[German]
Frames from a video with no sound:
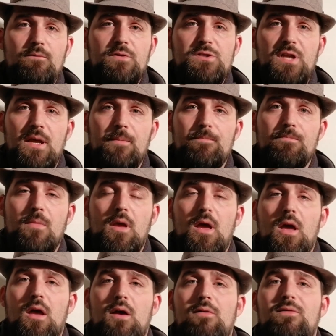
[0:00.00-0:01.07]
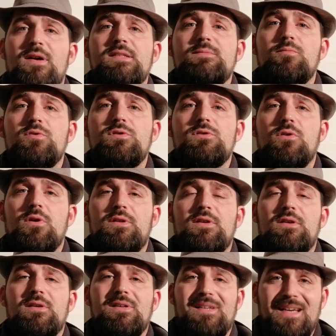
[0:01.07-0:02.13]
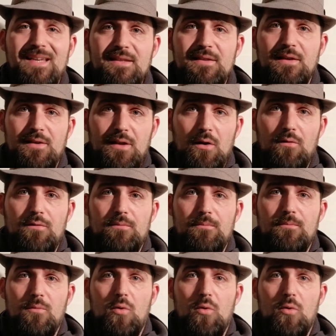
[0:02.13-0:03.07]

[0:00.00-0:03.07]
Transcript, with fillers: Verstehe. Was muss heute richtig laufen,